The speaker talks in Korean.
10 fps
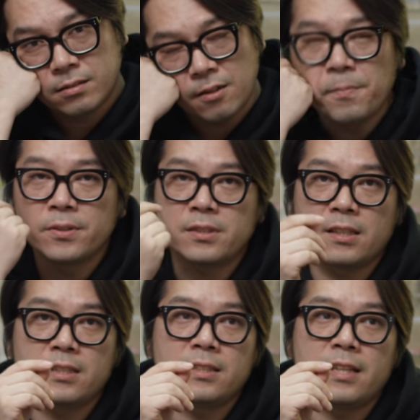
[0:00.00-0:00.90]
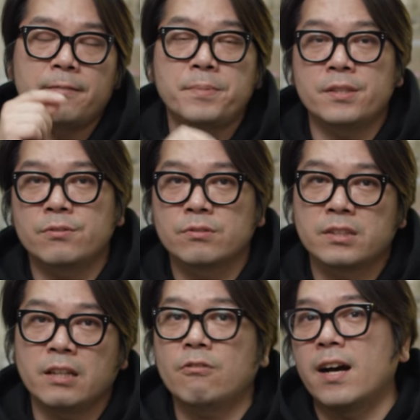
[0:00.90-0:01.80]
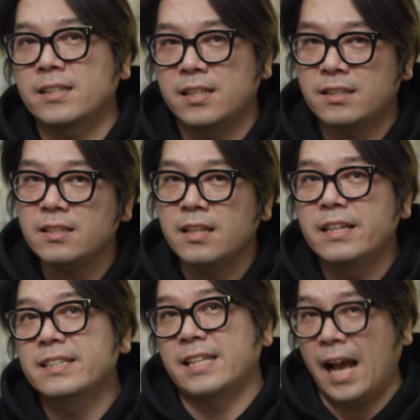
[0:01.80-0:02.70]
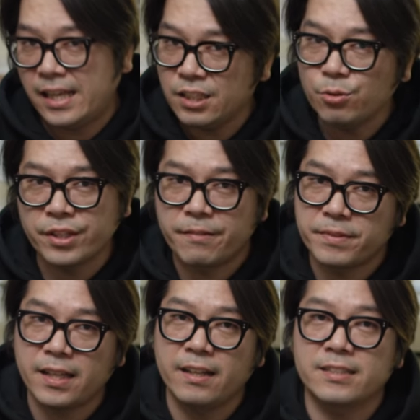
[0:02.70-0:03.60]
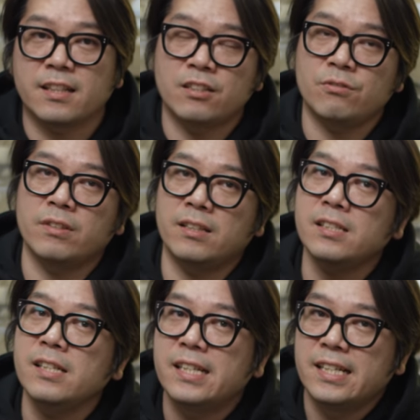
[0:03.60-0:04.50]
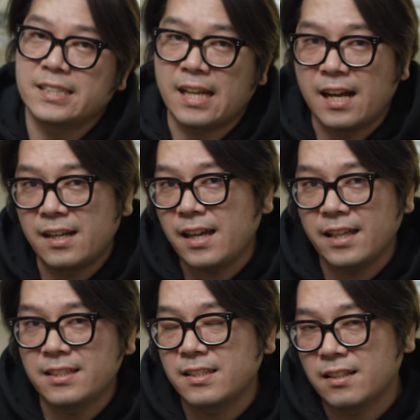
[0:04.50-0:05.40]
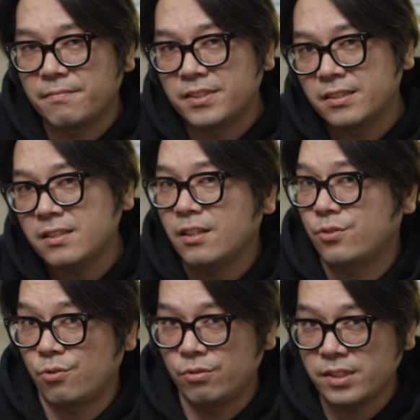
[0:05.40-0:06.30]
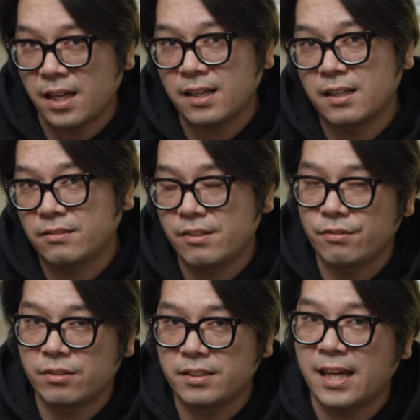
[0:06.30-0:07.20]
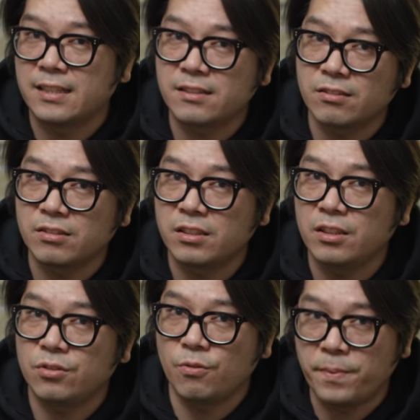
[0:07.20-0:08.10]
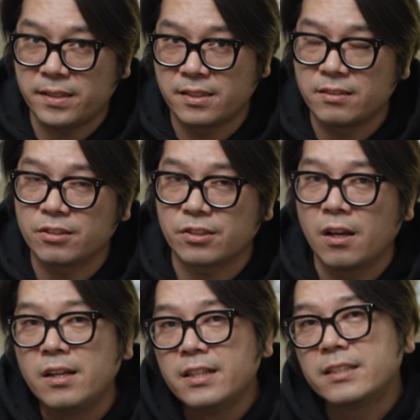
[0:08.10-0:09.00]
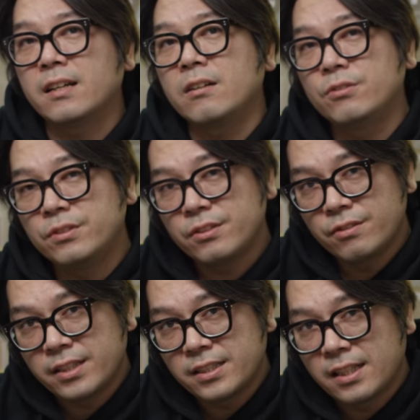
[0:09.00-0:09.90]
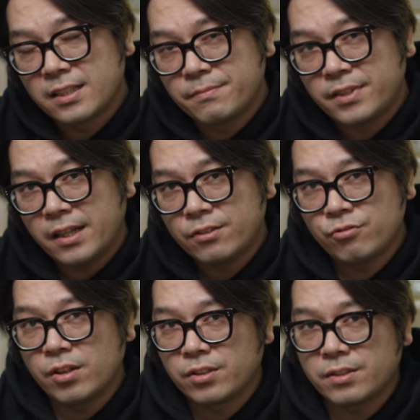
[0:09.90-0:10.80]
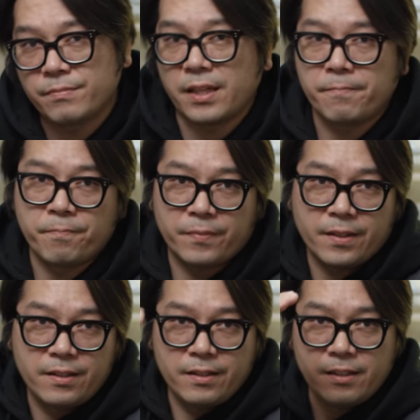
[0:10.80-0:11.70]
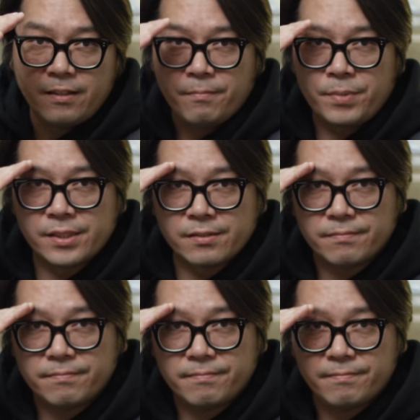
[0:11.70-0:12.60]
첫 번째 이 에피소드의 과제는 자기소개입니다. 자기소개를 잘 하는 사람들은 좋은 작가가 될 수 있는 가능성들이 높아지는 거죠. 자, 오늘은 여기까지 하겠습니다. 수고하셨습니다. 필승!